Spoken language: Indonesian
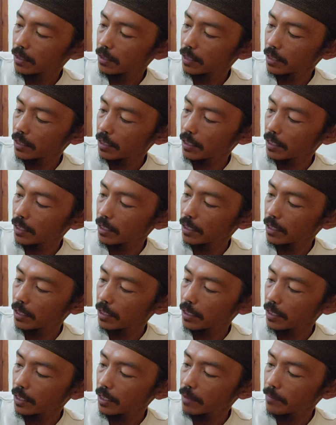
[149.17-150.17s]
channel
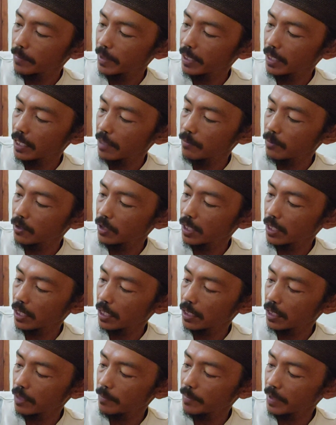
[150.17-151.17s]
NPK
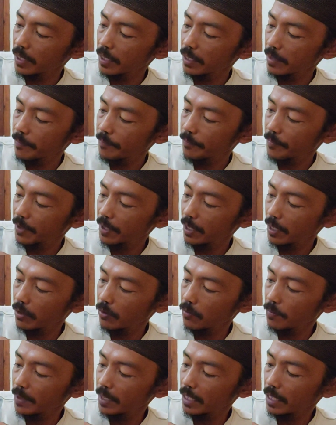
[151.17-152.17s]
Mutiara TV
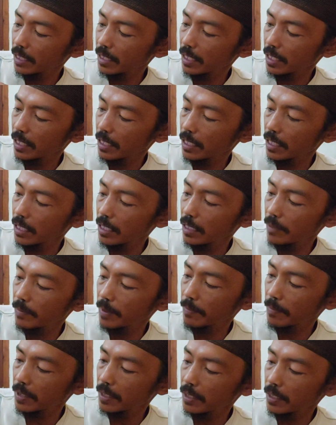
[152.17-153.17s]
yaitu pada tanggal
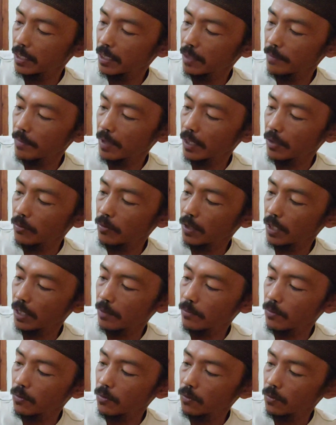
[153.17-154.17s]
15 Desember
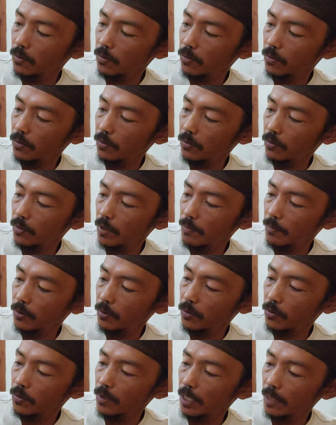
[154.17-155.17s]
2022
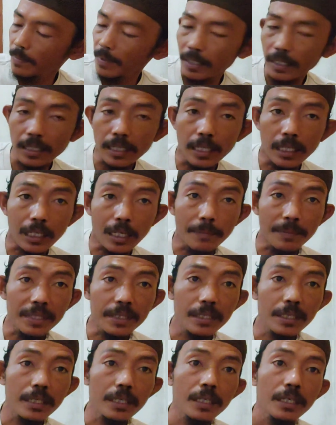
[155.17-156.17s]
kemarin hari
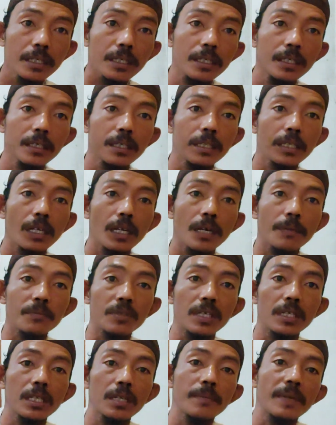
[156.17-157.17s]
Kamis. Jadi
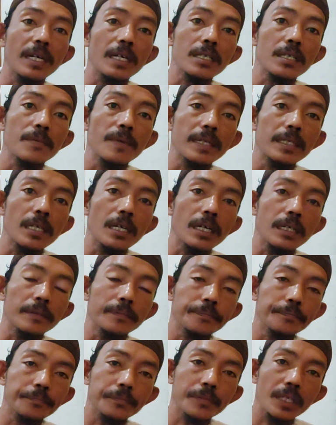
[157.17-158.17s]
alhamdulillah terima kasih banyak
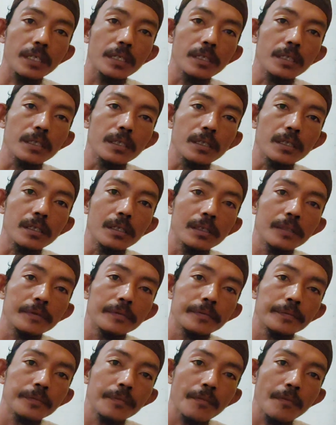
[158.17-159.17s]
eh,
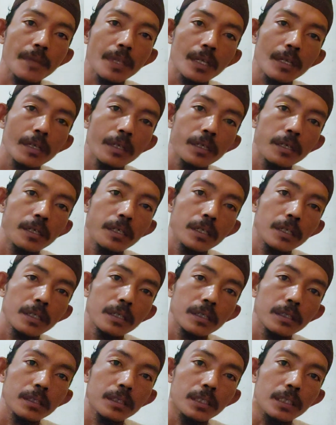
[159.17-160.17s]

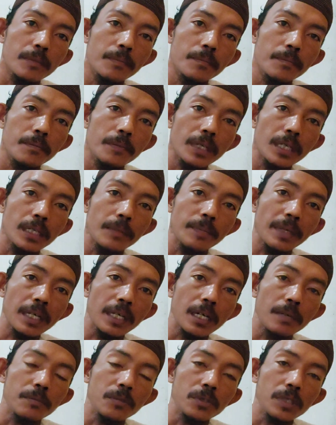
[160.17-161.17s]
tim
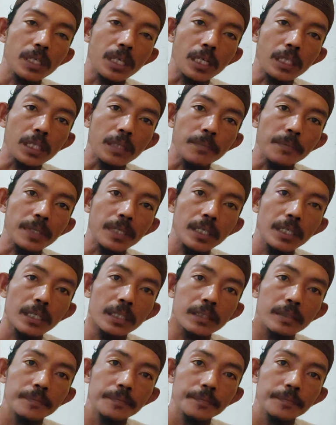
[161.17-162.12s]
NPK Mutiara TV